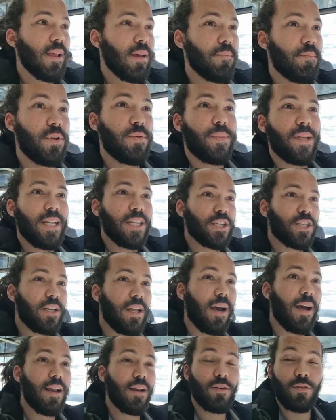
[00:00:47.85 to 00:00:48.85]
Mais de manière
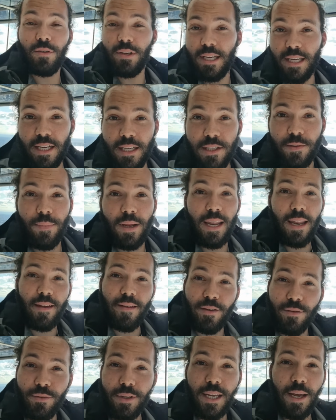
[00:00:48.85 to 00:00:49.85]
générale, quand quelqu'un se balade
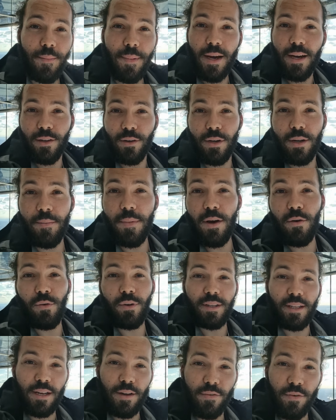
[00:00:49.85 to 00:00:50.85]
avec une caméra dans les mains ou au
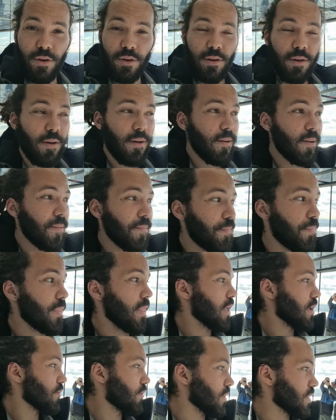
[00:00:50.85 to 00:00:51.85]
téléphone,
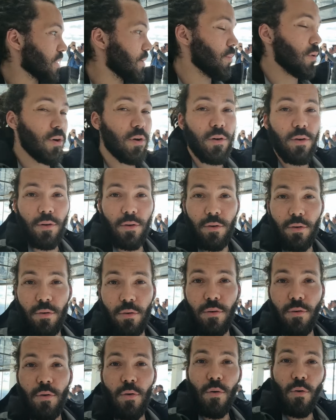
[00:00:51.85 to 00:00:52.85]
forcément,
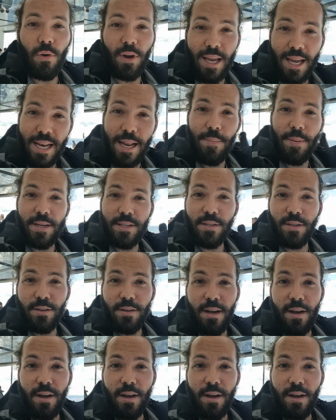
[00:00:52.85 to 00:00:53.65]
on regarde la personne.